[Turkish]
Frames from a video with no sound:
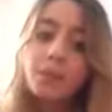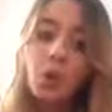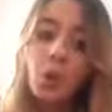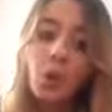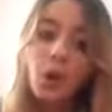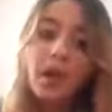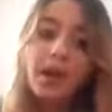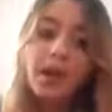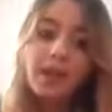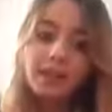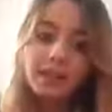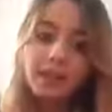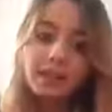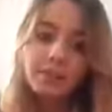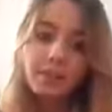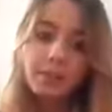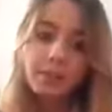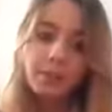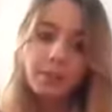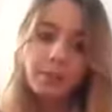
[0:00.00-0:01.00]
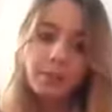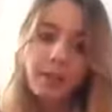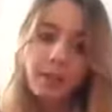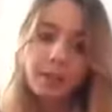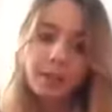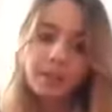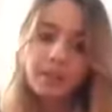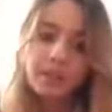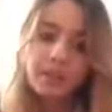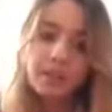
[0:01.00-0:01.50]
doğuya yatırım
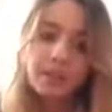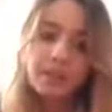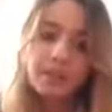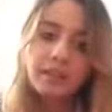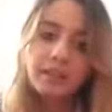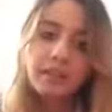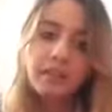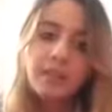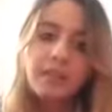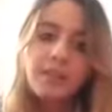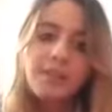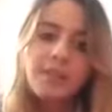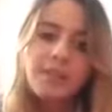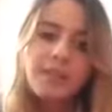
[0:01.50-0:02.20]
yapılmaya başlandı.